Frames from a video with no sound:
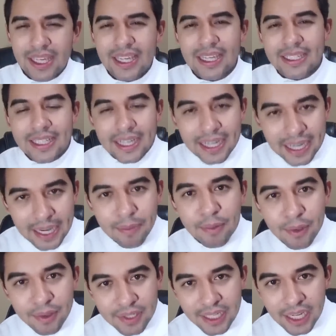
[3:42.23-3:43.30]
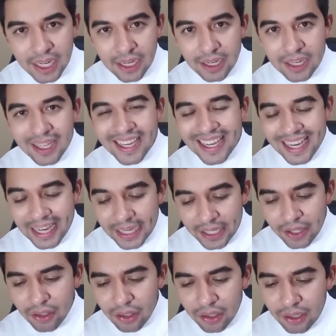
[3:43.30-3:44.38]
y acerquémonos a Él,
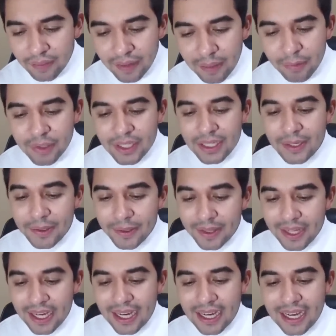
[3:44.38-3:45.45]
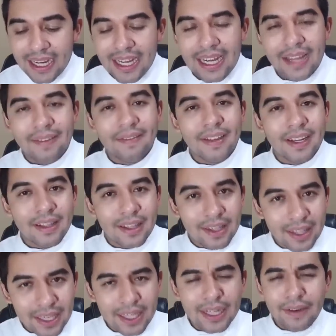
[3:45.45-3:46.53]
ahí donde vamos a encontrar la
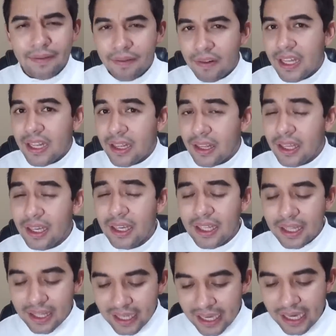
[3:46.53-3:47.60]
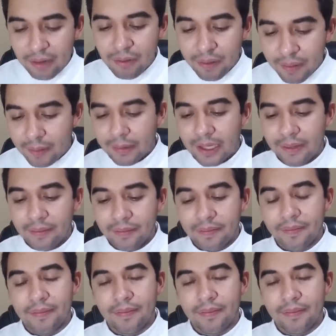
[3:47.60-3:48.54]
verdadera fuente de agua viva.